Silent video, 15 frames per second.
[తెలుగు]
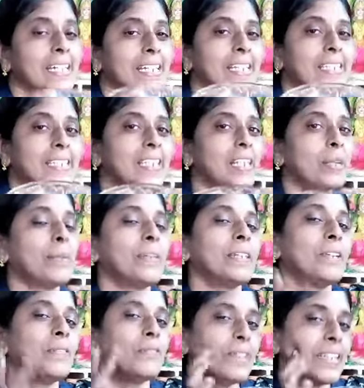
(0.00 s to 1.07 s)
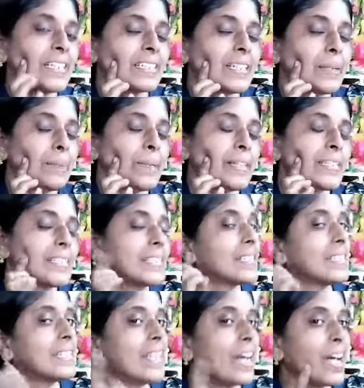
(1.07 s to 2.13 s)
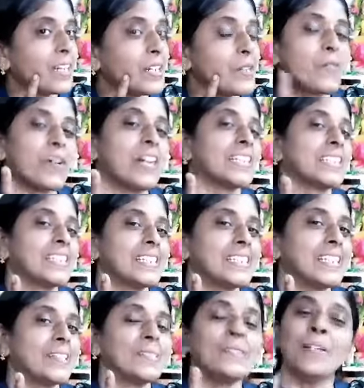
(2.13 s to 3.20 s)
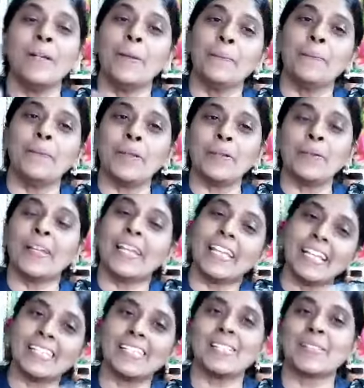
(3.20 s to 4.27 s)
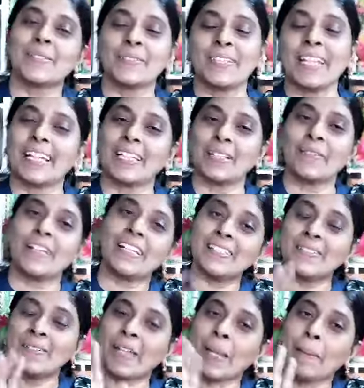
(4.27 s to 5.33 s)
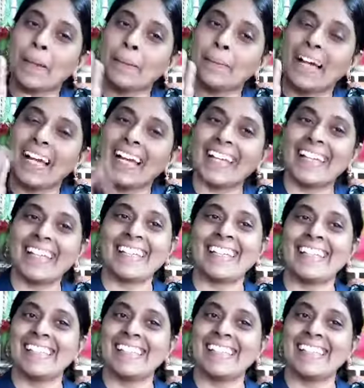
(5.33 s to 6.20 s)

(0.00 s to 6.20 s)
ఈ సిరమ్ నేను ఫేస్కి అప్లై చేస్తే నేను ఆల్రెడీ వాష్ చేశాను మీరు కూడా ఇలా చేసుకుంటారు కదా ఫ్రెండ్స్ ఓకే బాయ్ బాయ్